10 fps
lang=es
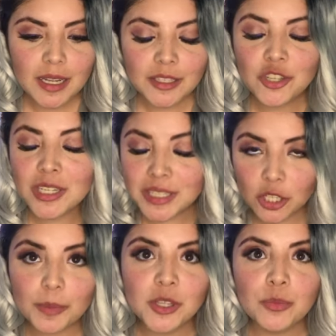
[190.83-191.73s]
Yo les
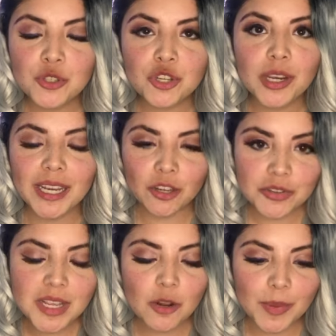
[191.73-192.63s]
recomiendo mucho que no
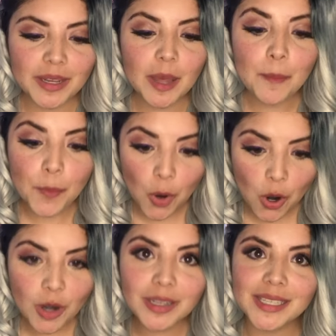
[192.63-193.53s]
se lo pierdan
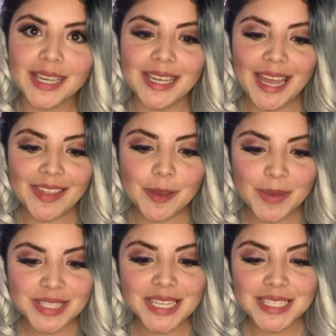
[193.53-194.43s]
porque
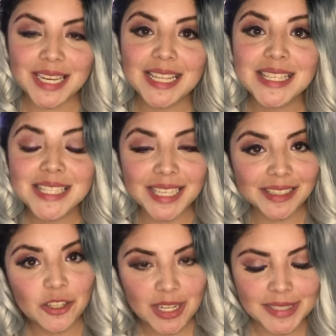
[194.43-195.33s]
además de que serán
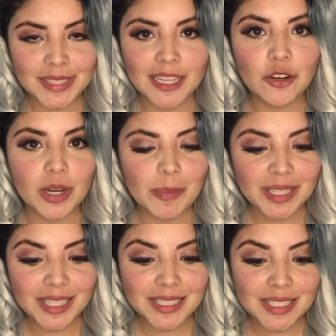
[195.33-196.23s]
7 horas de hielo
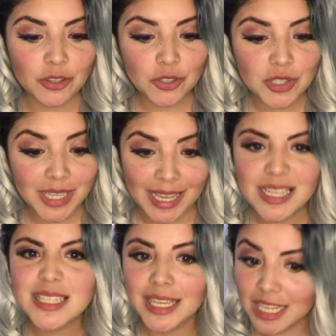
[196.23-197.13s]
repartidas en 2
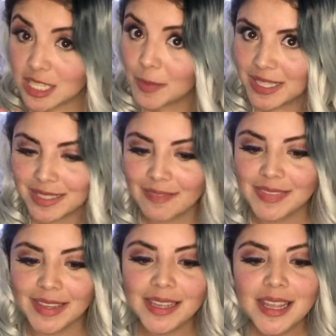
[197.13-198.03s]
días, que es
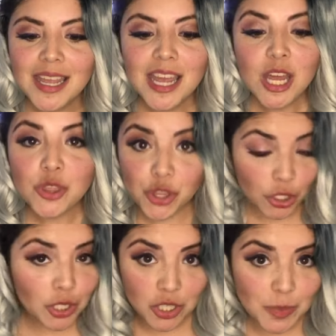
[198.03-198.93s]
bastante, todos
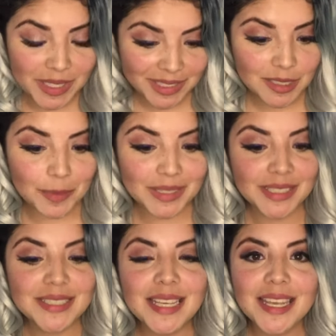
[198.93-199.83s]
los
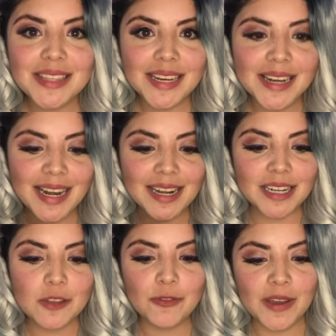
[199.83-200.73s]
participantes entran a la
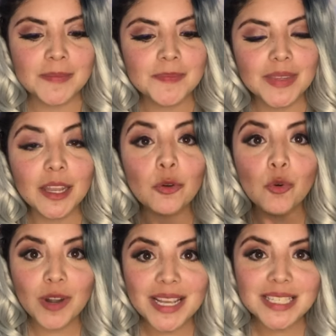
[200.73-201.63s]
rifa de
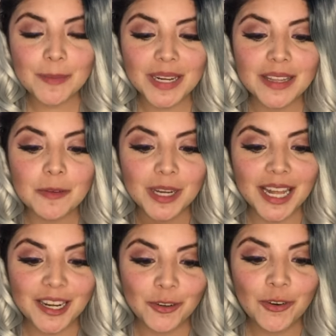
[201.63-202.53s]
una semana de
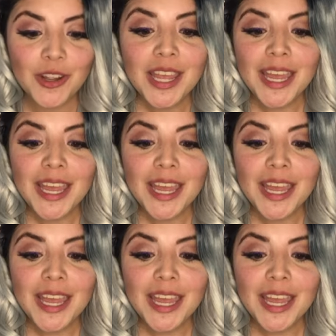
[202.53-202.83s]
verano